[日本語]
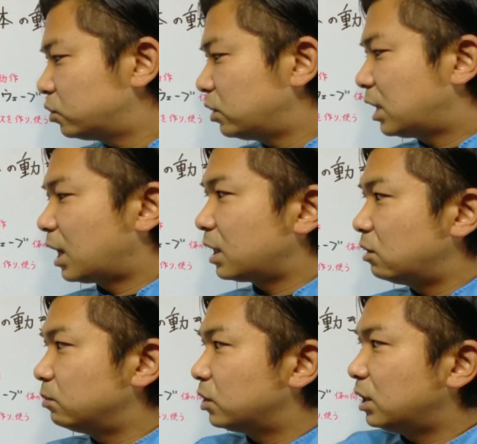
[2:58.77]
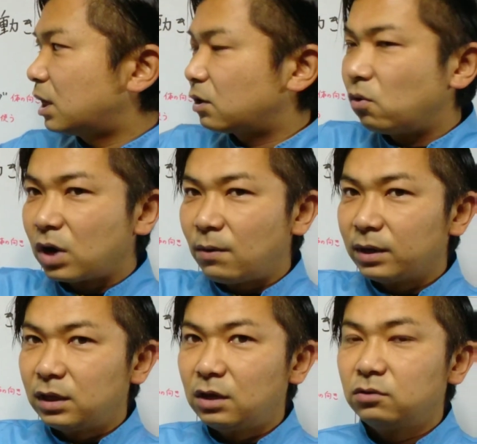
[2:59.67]
徐々に体の向きがこう変
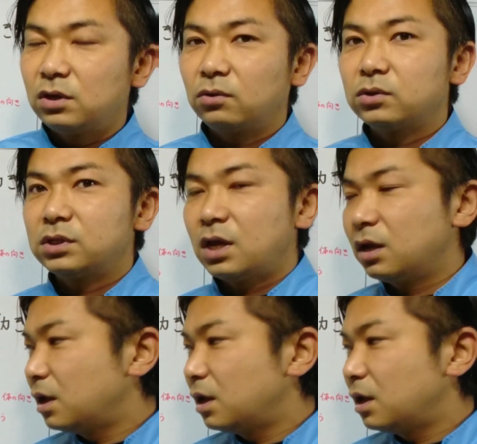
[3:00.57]
わっていくってことです